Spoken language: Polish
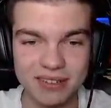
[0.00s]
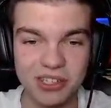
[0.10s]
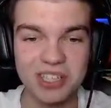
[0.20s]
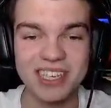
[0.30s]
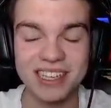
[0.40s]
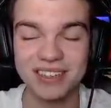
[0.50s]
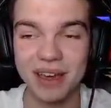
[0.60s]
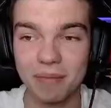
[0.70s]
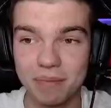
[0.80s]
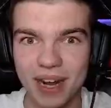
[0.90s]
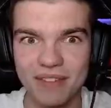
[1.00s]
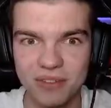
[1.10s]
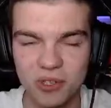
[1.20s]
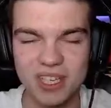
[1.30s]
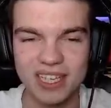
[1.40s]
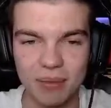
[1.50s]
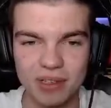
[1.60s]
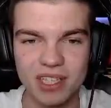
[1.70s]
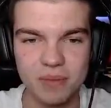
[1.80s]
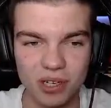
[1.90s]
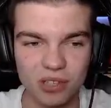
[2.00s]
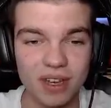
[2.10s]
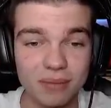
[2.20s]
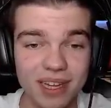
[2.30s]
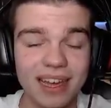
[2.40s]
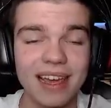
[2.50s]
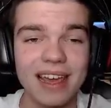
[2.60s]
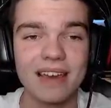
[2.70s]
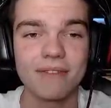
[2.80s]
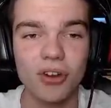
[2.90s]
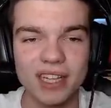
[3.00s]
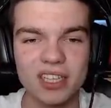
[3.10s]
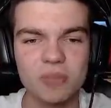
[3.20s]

Wszystkie prawie wszystkie diamenty zmarnowałem na Wojana.